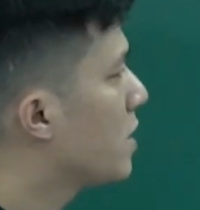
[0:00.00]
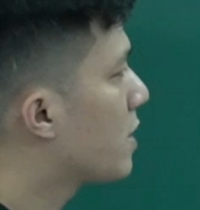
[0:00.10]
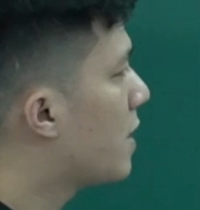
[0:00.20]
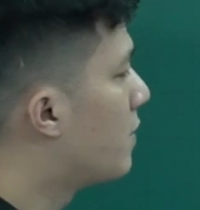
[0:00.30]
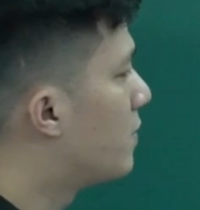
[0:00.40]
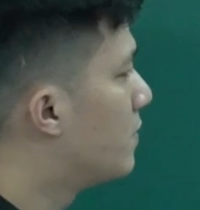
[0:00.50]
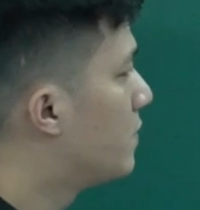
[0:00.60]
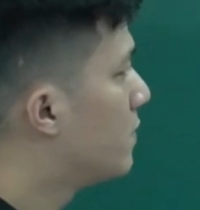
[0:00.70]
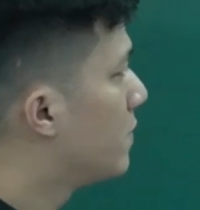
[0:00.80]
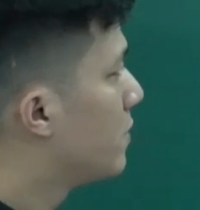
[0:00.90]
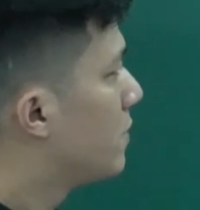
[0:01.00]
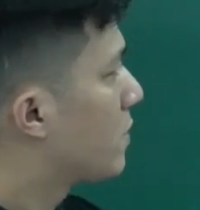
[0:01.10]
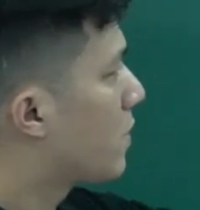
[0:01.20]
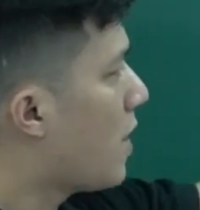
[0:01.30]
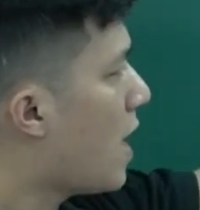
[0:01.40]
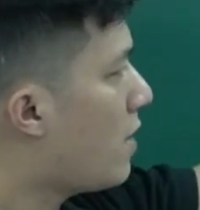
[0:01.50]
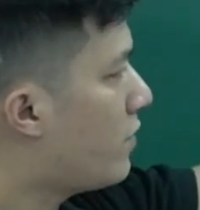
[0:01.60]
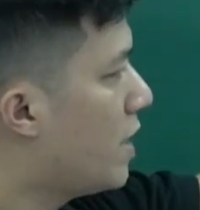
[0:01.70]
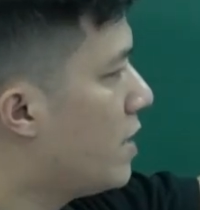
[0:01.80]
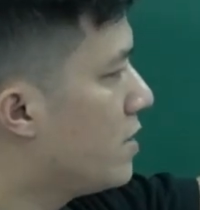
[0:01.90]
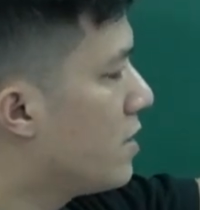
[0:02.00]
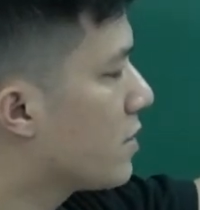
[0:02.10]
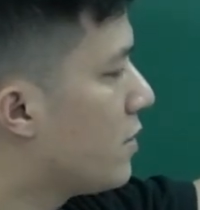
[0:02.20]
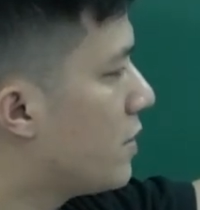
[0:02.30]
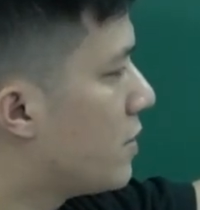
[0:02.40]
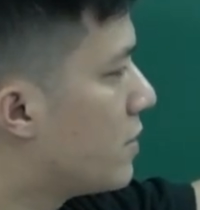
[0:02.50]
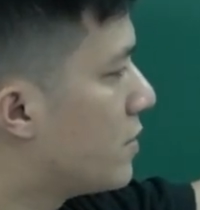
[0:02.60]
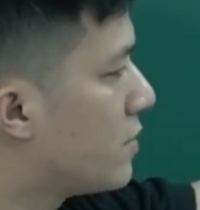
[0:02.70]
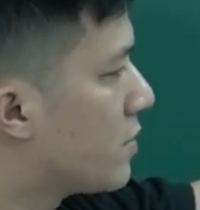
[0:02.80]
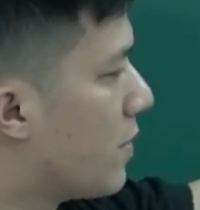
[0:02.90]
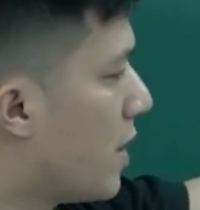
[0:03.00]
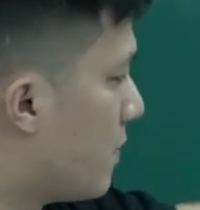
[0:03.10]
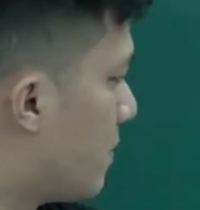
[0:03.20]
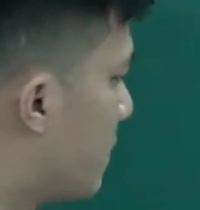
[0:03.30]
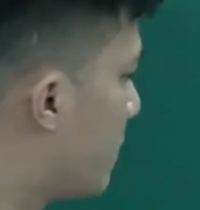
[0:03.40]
dương nào? Có A và D dương thôi, đúng không?